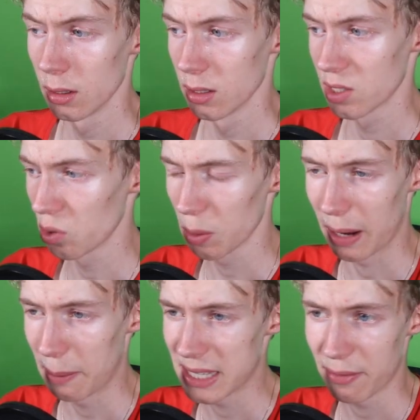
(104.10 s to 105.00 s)
So, ich
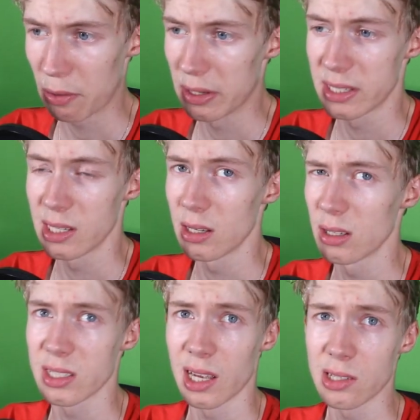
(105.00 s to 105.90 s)
bleibe jetzt einfach kurz hier
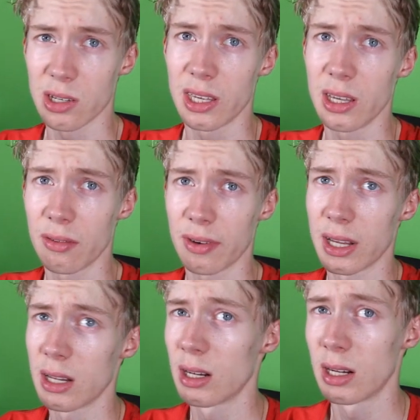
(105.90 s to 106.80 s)
und zeige es euch hier,
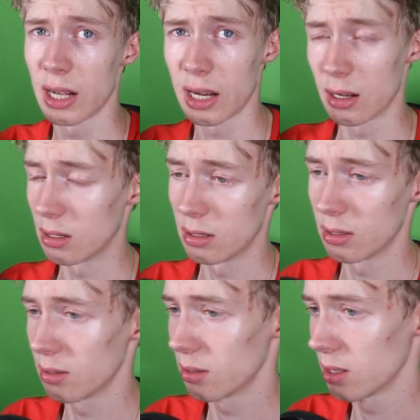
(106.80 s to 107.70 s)
weil, ja,
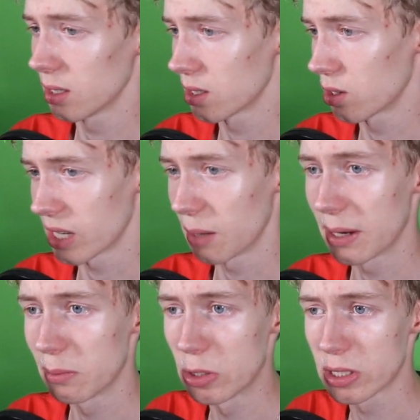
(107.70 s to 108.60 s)
ich das sonst
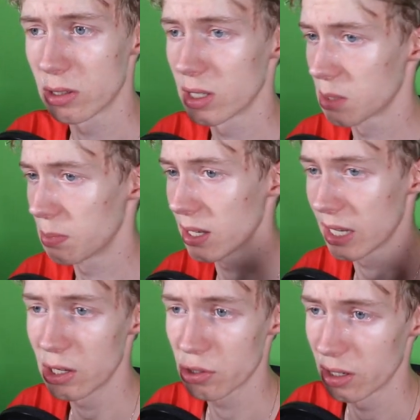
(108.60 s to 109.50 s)
einblenden müsste und jetzt bin ich
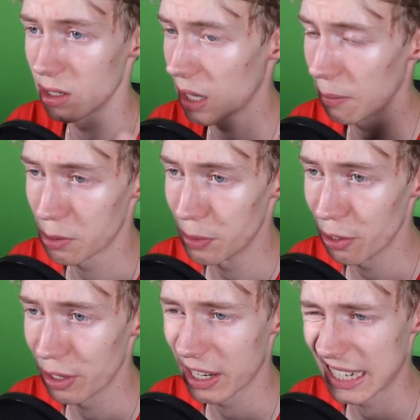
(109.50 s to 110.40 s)
eh schon, ich habe das Spiel eh
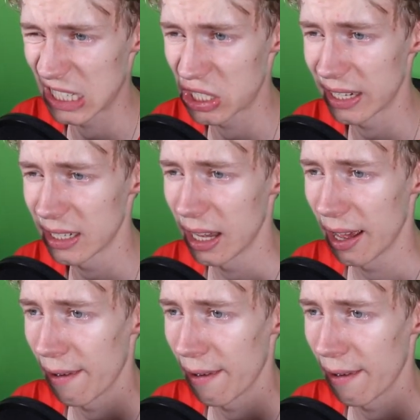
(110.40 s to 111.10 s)
noch nicht richtig gestartet.